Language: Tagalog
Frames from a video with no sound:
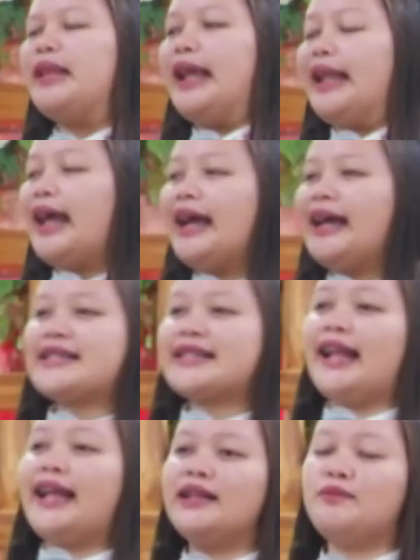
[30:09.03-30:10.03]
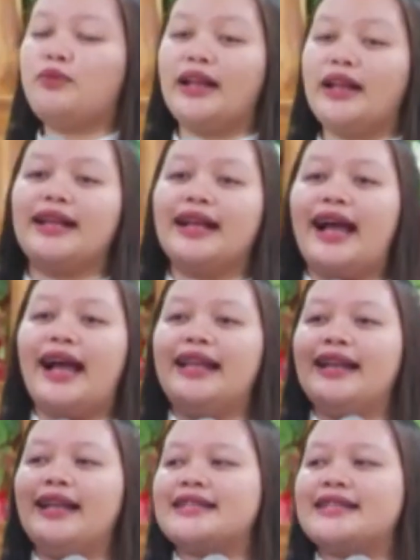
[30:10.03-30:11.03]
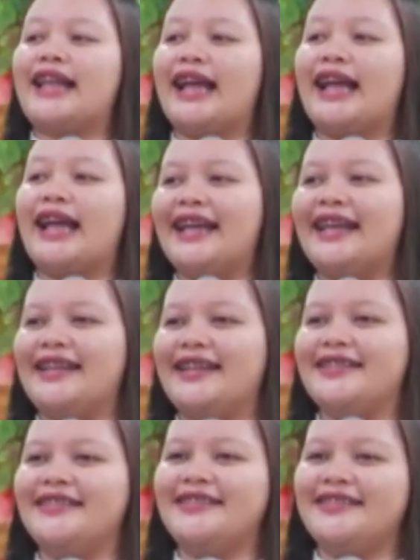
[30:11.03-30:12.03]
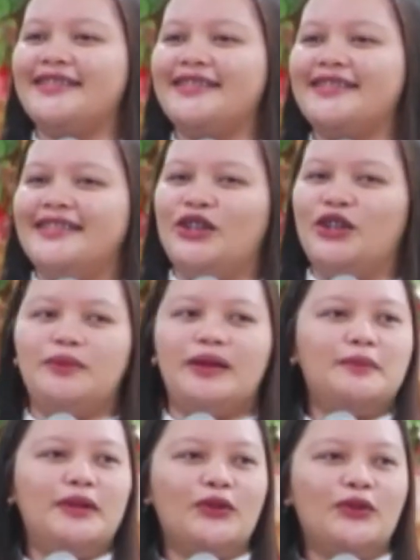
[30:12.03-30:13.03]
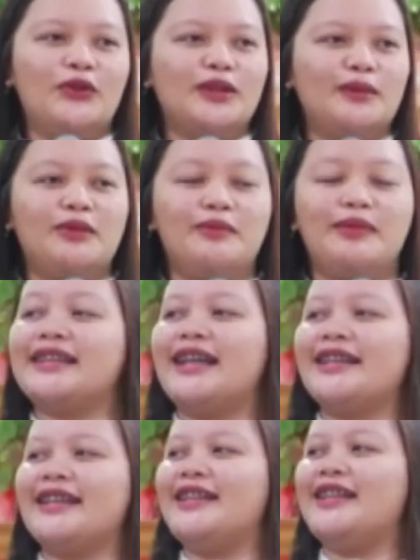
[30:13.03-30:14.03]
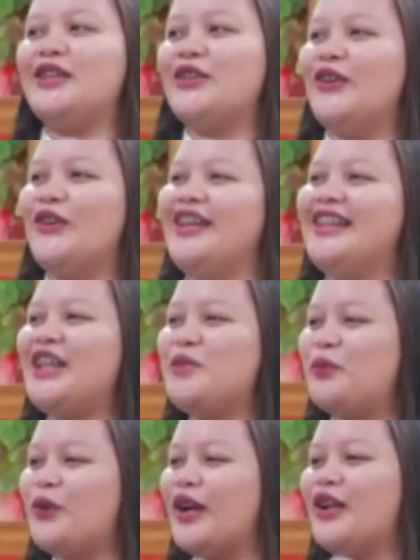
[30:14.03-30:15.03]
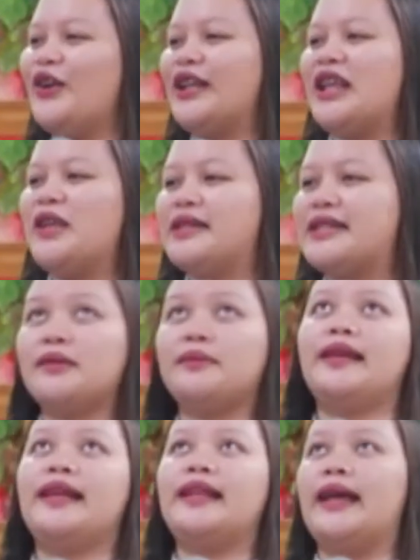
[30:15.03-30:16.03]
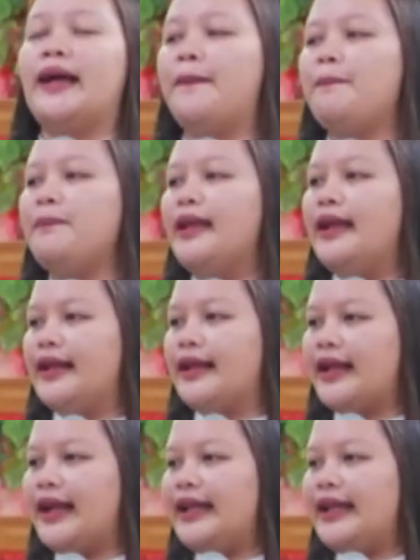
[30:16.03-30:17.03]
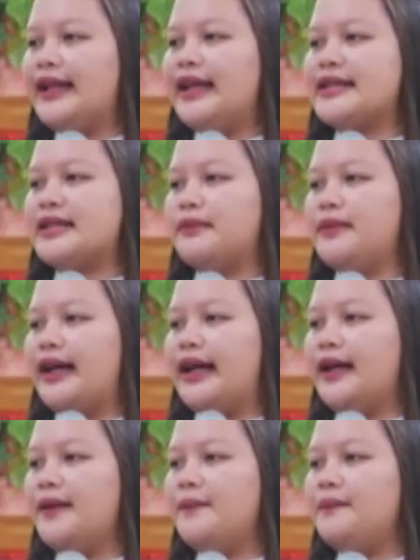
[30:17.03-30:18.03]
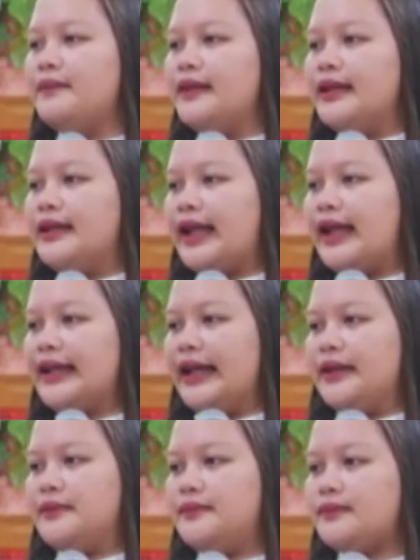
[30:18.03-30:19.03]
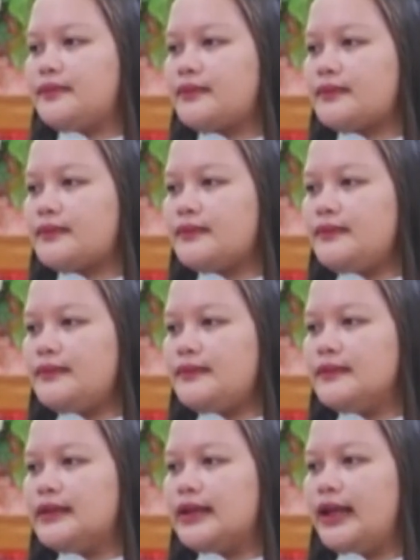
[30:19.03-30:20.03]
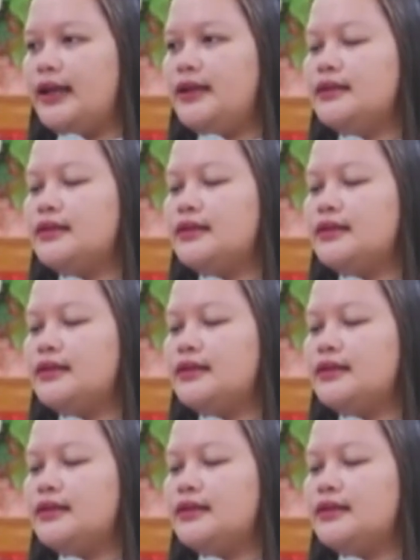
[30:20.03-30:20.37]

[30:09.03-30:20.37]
na ang kasalanan po ay nanggagaling lang sa tatay. No, baka malungkot naman yung mga tatay dito. Hindi po ganoon ang ibig sabihin na nanggagaling lang sa mga tatay. Okay?